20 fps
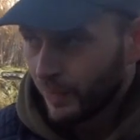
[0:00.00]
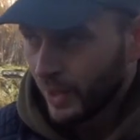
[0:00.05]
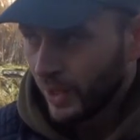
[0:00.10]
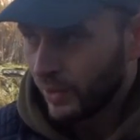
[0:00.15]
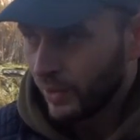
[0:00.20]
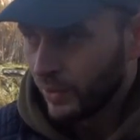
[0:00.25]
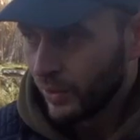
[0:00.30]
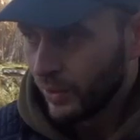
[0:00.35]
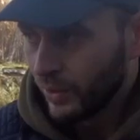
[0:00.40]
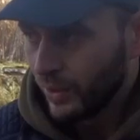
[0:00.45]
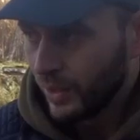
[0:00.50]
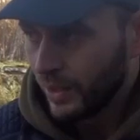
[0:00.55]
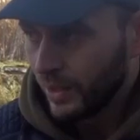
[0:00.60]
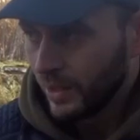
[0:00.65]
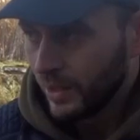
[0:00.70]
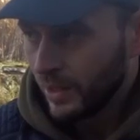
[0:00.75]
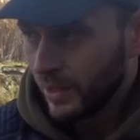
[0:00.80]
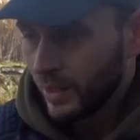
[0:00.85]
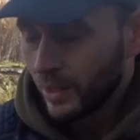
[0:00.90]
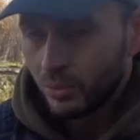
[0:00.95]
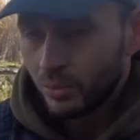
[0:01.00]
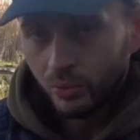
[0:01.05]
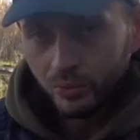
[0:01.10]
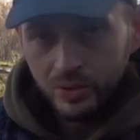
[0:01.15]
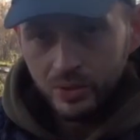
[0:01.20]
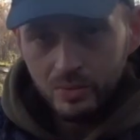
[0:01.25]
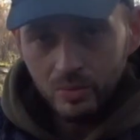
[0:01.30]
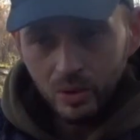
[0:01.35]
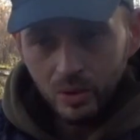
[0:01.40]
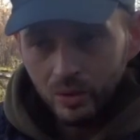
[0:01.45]
avec les, les,
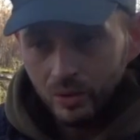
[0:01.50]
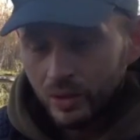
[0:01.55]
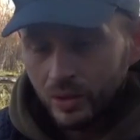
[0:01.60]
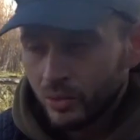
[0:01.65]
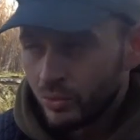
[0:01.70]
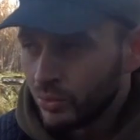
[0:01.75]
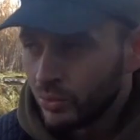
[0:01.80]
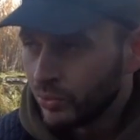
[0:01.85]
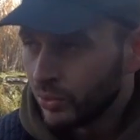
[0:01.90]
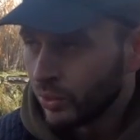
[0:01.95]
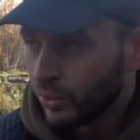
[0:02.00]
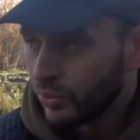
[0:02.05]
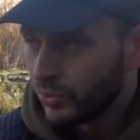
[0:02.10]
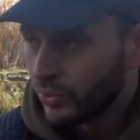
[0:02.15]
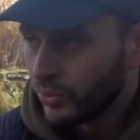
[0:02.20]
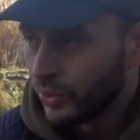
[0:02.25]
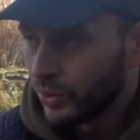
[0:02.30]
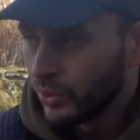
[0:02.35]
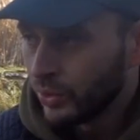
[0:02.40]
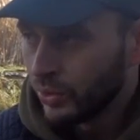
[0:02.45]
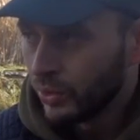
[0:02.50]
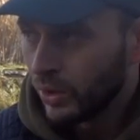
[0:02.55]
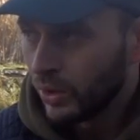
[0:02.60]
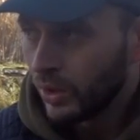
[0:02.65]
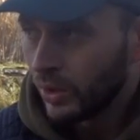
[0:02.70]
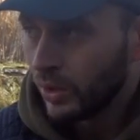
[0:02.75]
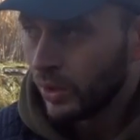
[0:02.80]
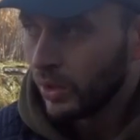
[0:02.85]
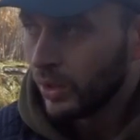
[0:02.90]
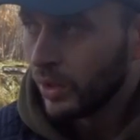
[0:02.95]
confinements, les
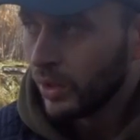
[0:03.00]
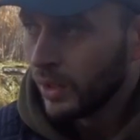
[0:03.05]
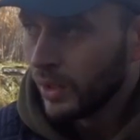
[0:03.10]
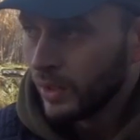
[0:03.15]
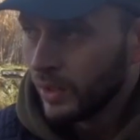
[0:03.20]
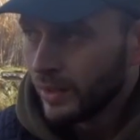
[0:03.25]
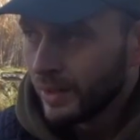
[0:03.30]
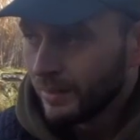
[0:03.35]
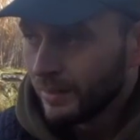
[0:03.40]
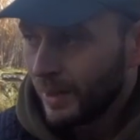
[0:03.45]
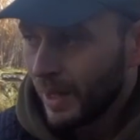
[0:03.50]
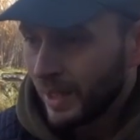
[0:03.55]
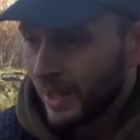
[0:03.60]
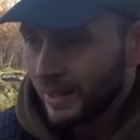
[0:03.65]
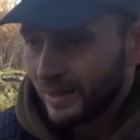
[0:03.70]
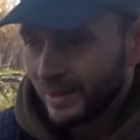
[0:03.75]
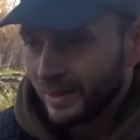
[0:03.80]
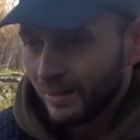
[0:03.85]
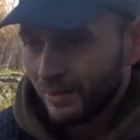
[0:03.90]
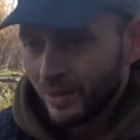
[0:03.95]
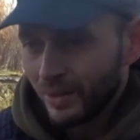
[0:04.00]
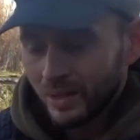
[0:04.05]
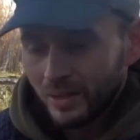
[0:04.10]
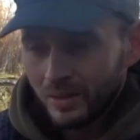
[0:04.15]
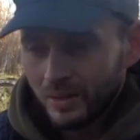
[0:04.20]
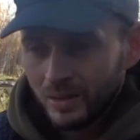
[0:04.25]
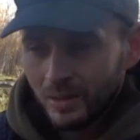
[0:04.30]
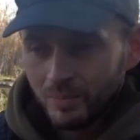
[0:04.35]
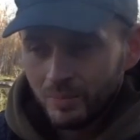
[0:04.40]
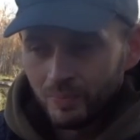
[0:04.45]
couvre-feux, bah, il
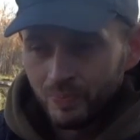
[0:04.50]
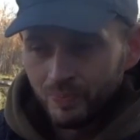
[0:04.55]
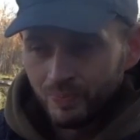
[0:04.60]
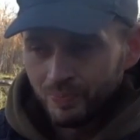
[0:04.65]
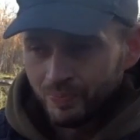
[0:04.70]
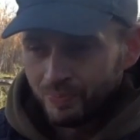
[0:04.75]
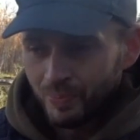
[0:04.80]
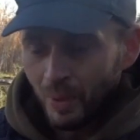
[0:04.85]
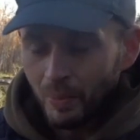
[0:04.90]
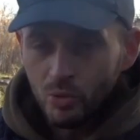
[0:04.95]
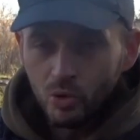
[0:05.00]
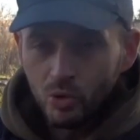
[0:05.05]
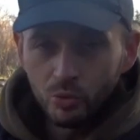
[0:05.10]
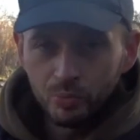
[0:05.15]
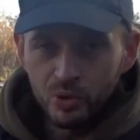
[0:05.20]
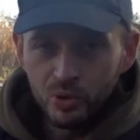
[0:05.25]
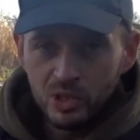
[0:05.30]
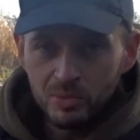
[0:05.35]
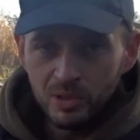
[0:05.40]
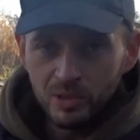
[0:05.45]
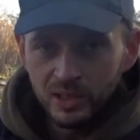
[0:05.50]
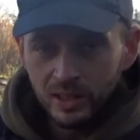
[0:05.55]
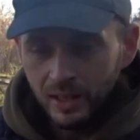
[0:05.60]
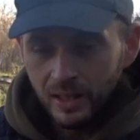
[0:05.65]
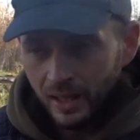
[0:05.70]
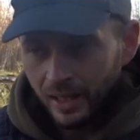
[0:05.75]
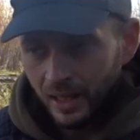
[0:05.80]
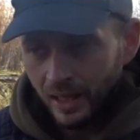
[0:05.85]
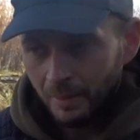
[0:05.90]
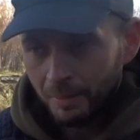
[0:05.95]
n'y a pas beaucoup de possibilités
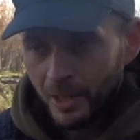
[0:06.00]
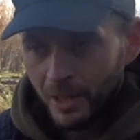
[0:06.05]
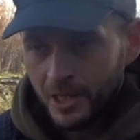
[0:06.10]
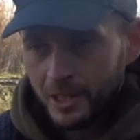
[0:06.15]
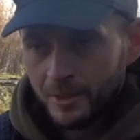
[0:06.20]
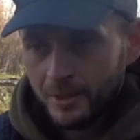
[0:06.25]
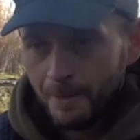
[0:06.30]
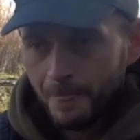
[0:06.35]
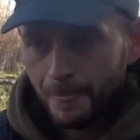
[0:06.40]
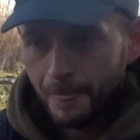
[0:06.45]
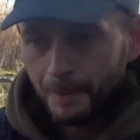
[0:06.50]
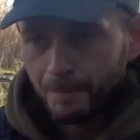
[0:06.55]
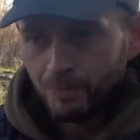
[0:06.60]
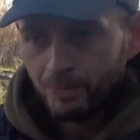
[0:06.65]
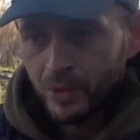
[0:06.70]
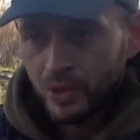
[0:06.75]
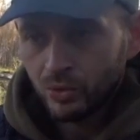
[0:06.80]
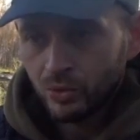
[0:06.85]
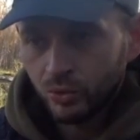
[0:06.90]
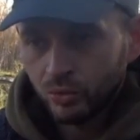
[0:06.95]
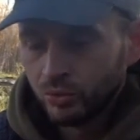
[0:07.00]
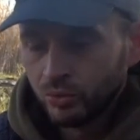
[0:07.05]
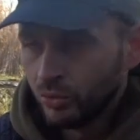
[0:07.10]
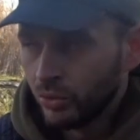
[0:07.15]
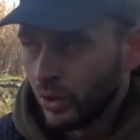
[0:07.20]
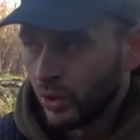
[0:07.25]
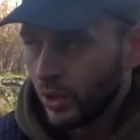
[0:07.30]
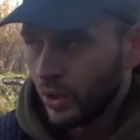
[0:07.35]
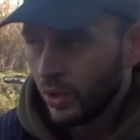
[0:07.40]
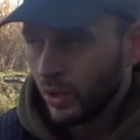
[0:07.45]
d'aller à la pêche mais
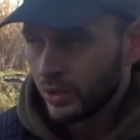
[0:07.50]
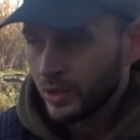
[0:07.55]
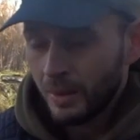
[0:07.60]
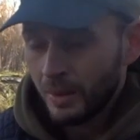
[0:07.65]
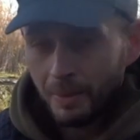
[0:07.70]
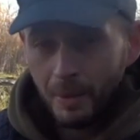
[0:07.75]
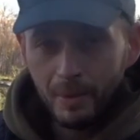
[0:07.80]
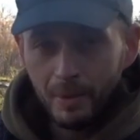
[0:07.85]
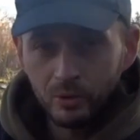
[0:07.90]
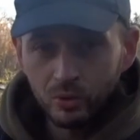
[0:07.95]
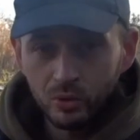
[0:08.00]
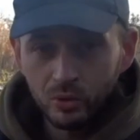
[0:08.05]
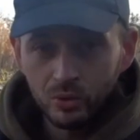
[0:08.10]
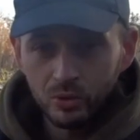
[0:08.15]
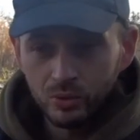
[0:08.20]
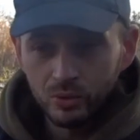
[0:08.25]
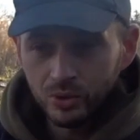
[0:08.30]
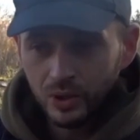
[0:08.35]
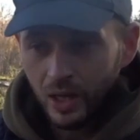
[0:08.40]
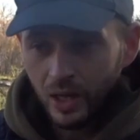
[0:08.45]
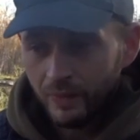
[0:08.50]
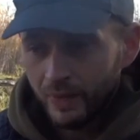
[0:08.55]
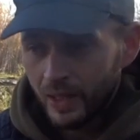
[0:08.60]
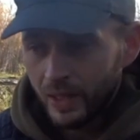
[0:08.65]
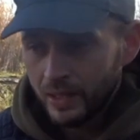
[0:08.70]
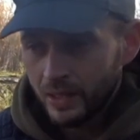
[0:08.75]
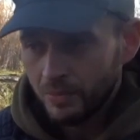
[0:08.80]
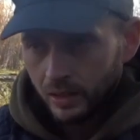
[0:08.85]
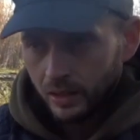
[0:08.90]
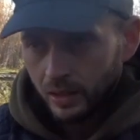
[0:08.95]
surtout euh, j'avais pas mal de,
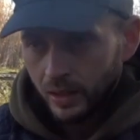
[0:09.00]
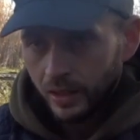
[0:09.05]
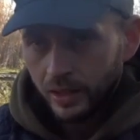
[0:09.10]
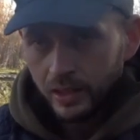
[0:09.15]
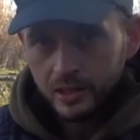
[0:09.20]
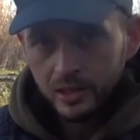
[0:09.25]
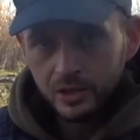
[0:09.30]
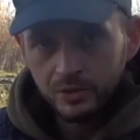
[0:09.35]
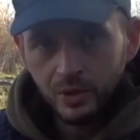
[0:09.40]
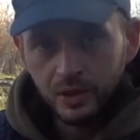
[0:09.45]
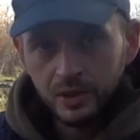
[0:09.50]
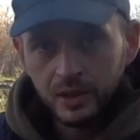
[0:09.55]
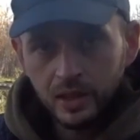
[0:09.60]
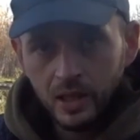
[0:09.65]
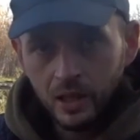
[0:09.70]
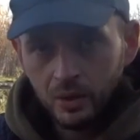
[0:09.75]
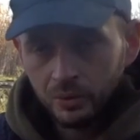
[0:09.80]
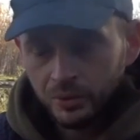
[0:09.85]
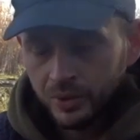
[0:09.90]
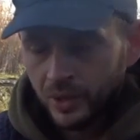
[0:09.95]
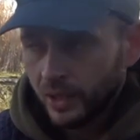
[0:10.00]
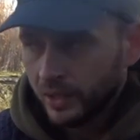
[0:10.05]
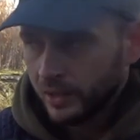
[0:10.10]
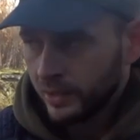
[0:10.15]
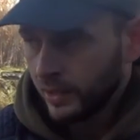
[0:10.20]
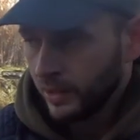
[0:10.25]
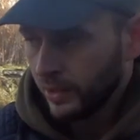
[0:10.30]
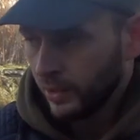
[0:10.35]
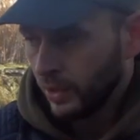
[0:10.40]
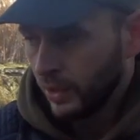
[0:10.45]
travail. Avec les histoires des contact
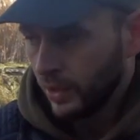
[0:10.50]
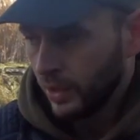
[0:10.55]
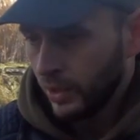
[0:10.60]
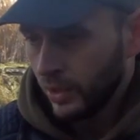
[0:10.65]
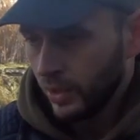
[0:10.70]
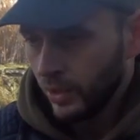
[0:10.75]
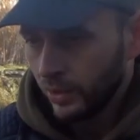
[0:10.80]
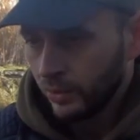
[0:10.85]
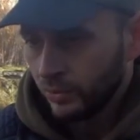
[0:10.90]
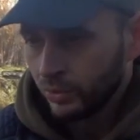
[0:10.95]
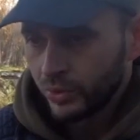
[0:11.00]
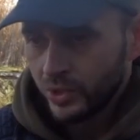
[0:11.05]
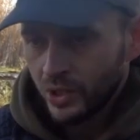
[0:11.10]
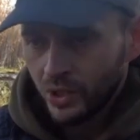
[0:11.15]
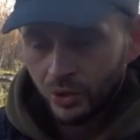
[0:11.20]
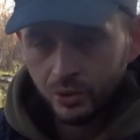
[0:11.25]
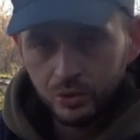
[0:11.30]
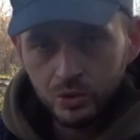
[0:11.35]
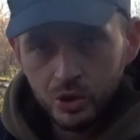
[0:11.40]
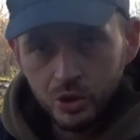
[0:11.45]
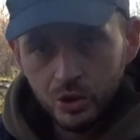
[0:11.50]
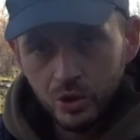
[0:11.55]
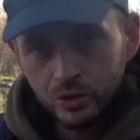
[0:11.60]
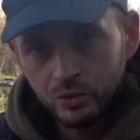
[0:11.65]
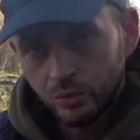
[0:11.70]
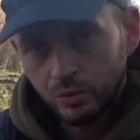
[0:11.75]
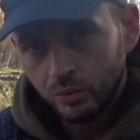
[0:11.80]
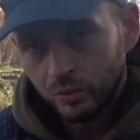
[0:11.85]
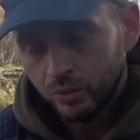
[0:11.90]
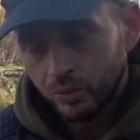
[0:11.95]
et euh, tous ces genres de choses,
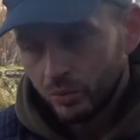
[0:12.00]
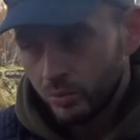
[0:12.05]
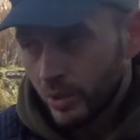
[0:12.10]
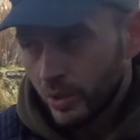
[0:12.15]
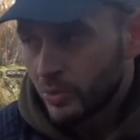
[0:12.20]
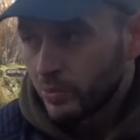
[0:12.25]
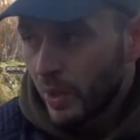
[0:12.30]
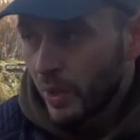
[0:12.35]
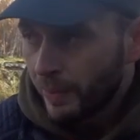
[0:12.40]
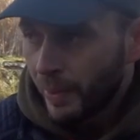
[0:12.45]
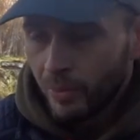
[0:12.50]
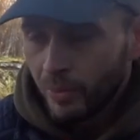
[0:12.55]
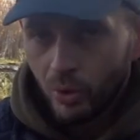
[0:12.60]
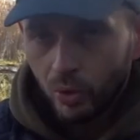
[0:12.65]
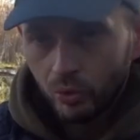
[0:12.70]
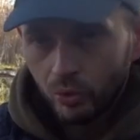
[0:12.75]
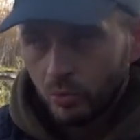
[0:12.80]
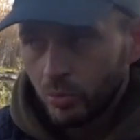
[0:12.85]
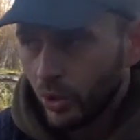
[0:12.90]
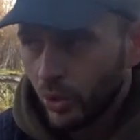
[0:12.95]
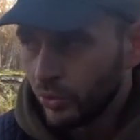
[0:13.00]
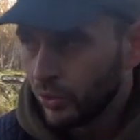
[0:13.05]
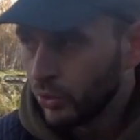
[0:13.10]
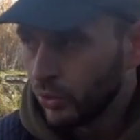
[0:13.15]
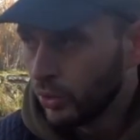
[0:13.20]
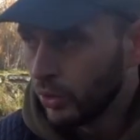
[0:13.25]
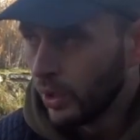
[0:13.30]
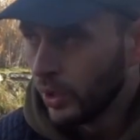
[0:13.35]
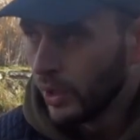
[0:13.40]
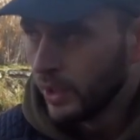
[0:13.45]
on, ne bah, je pouvais pas me rendre au bord de
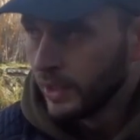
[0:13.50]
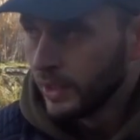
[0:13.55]
l'eau.